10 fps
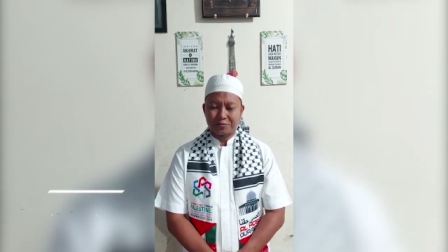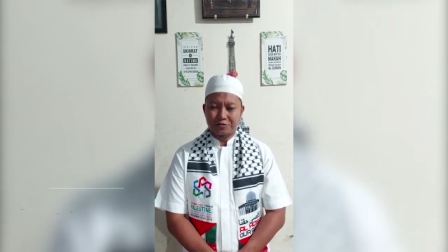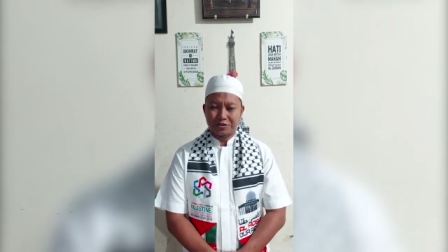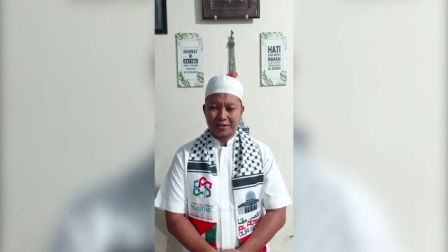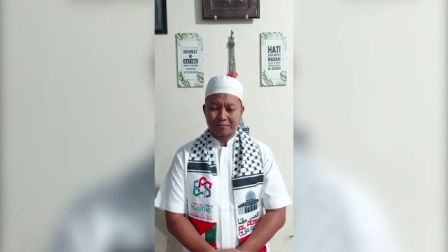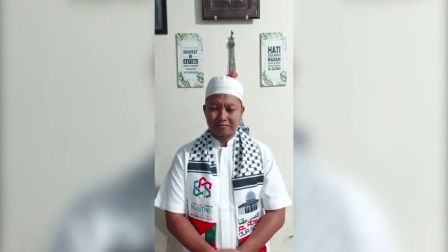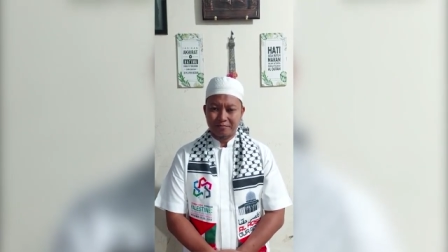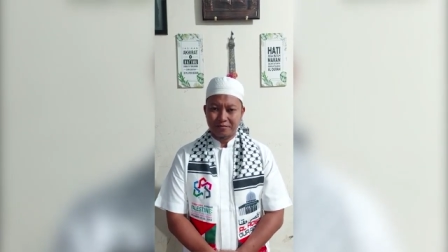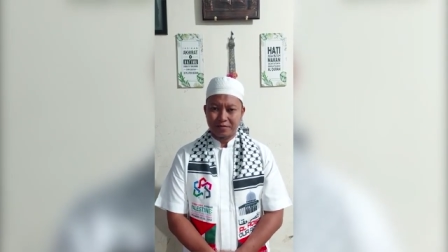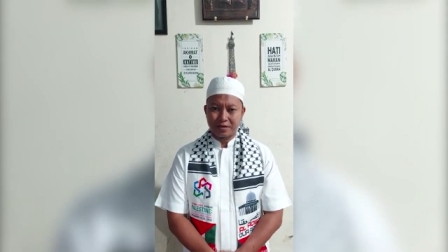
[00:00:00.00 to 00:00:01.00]
Muslim
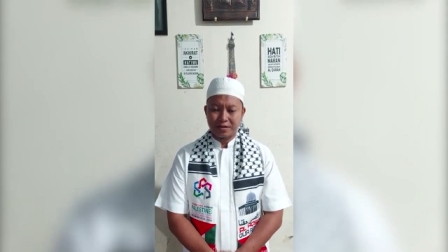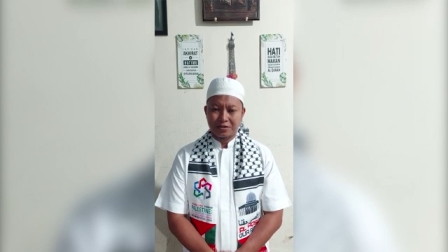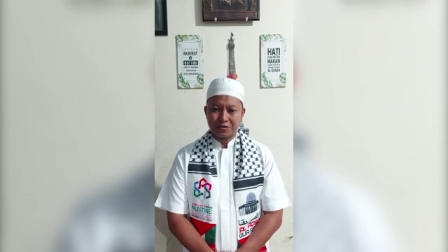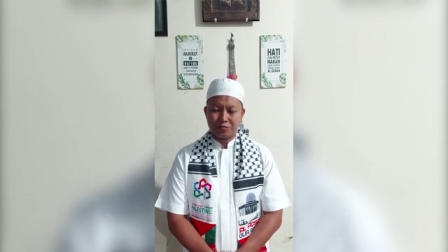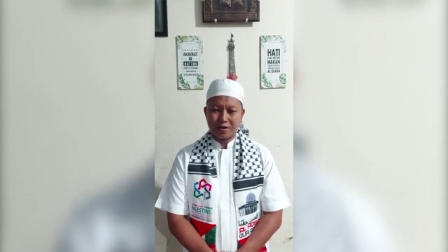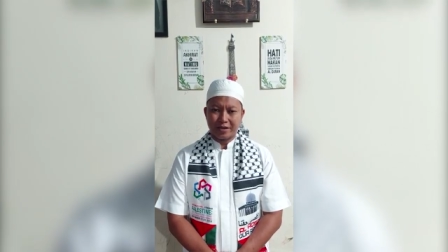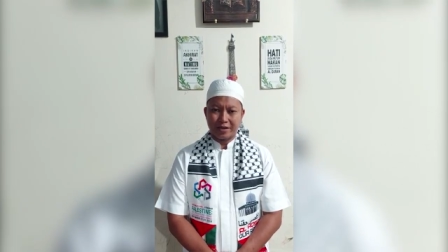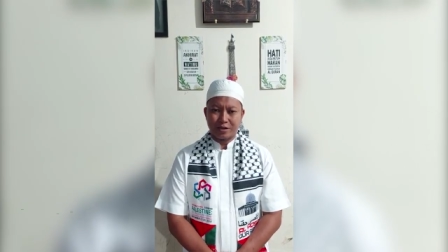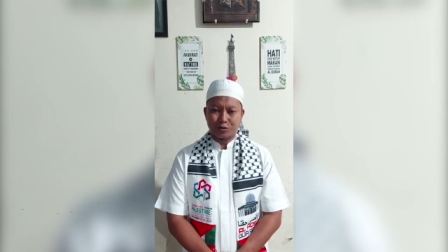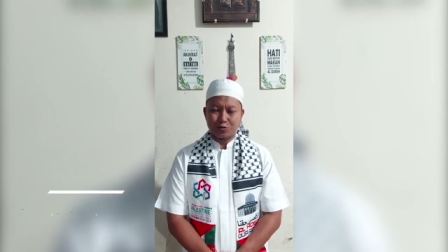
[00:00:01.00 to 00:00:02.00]

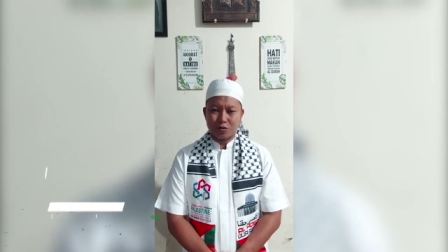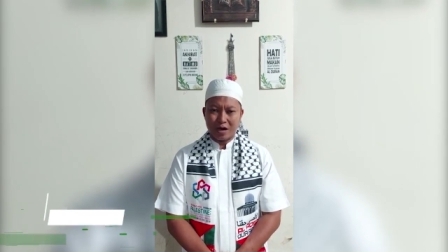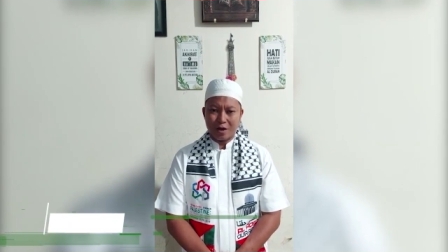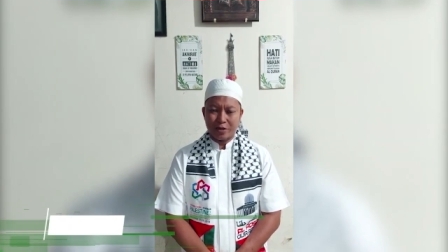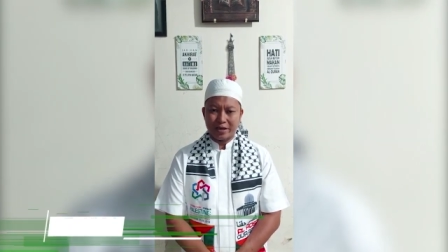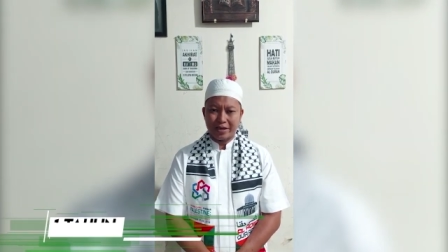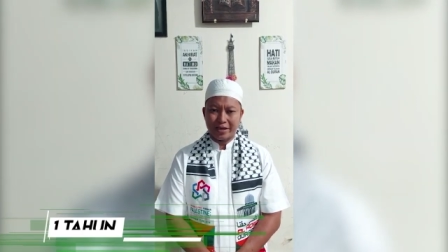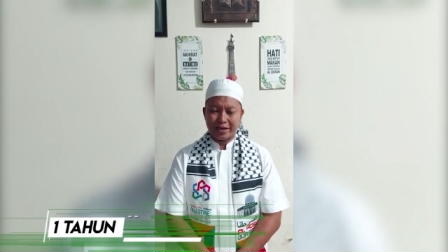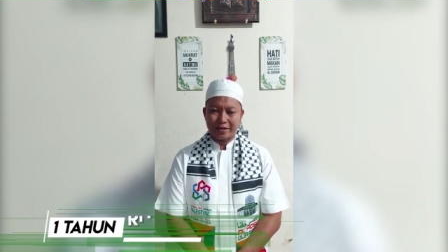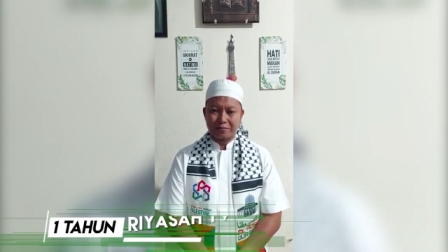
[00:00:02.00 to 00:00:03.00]
sebagai Ketua
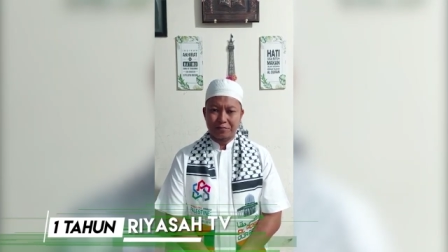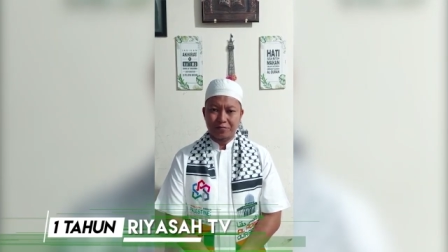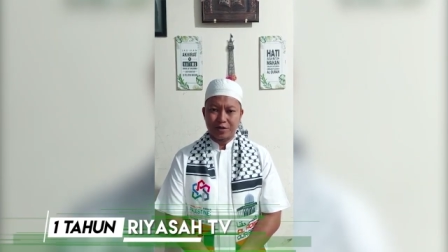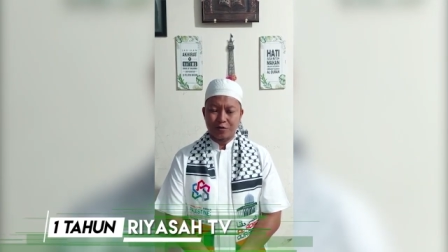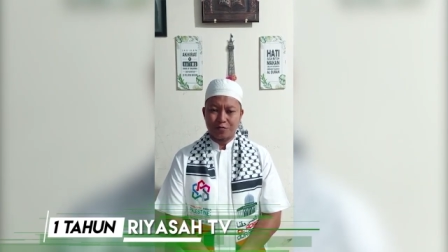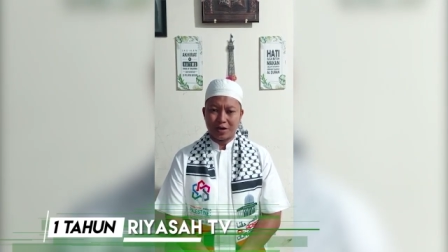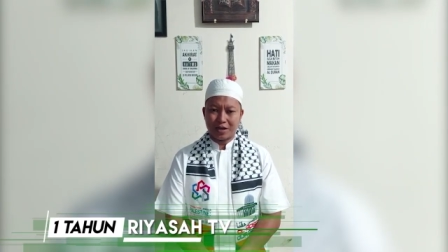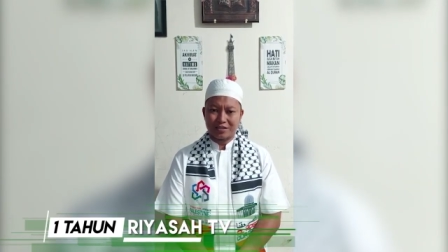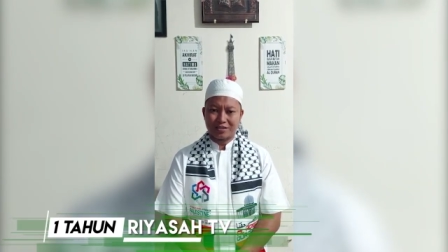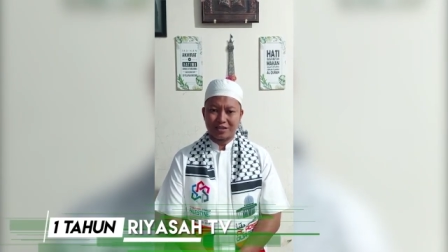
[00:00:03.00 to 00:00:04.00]
AWG Biro
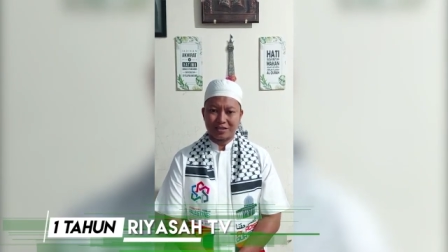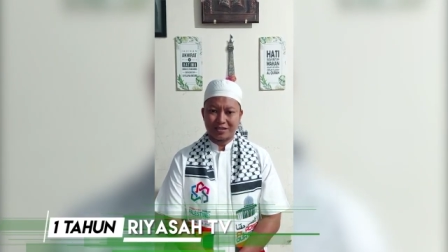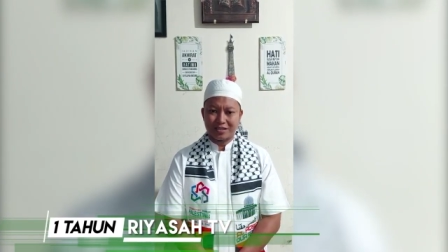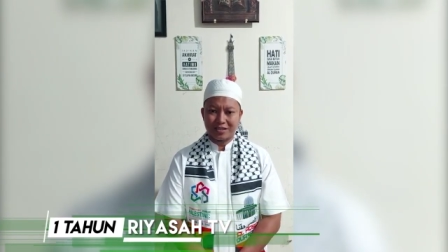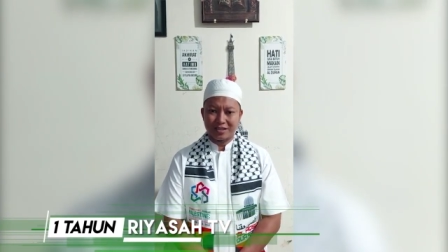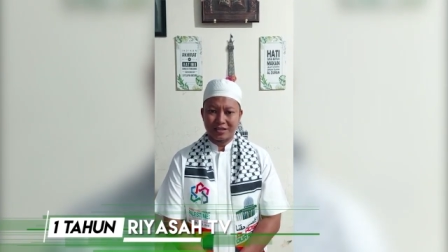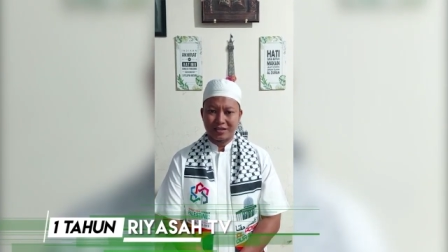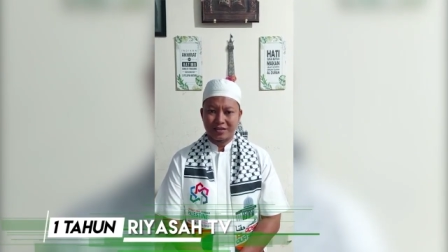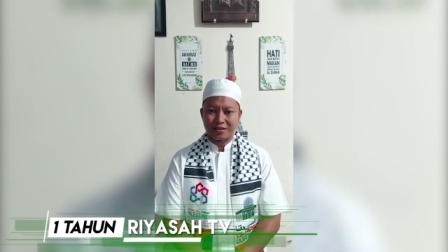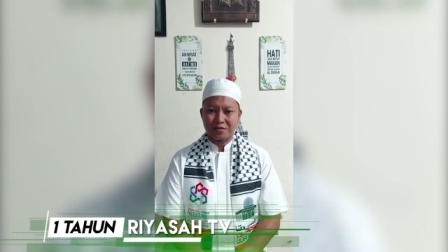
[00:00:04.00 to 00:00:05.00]
Markas Cilengsi
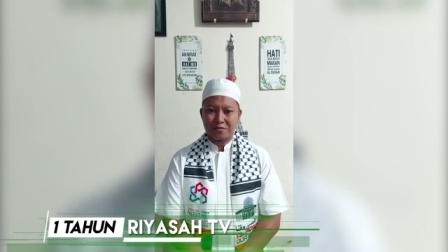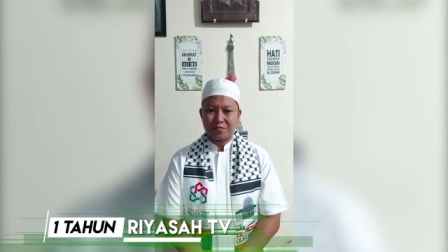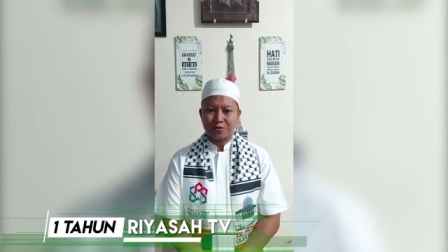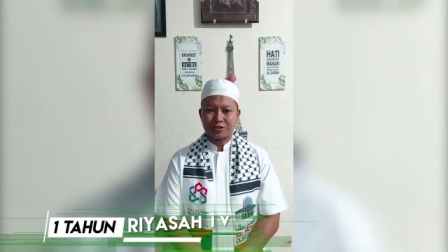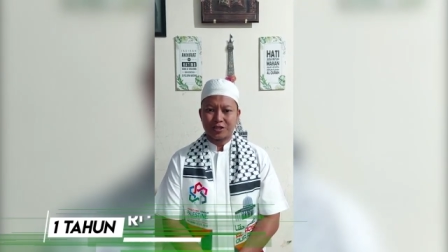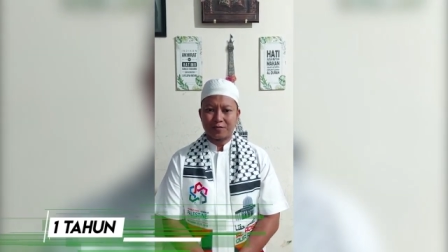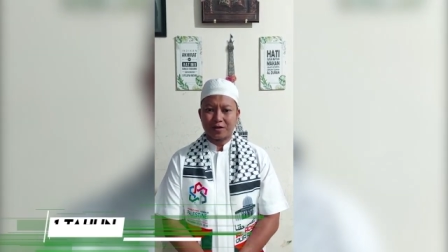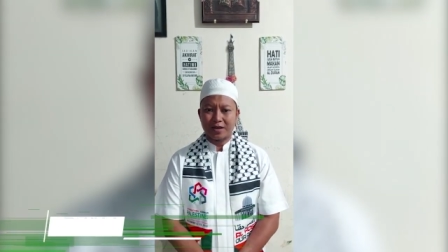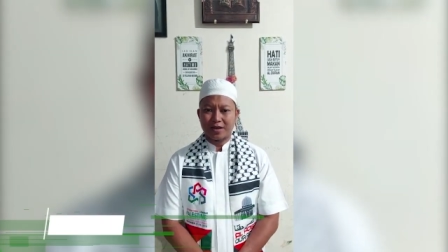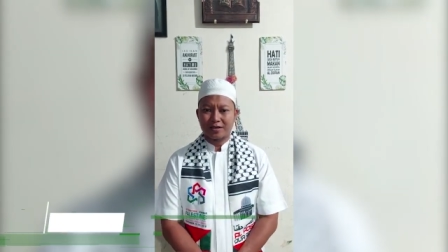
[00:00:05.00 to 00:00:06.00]

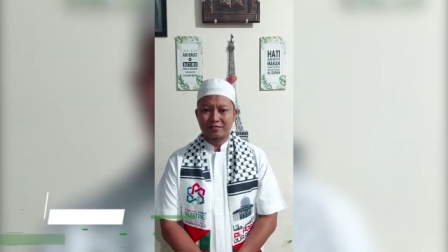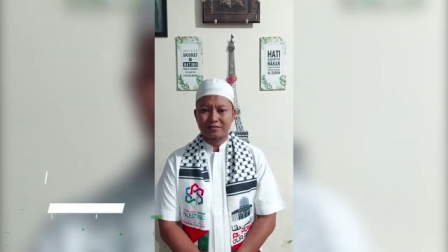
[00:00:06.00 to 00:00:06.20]
mengucapkan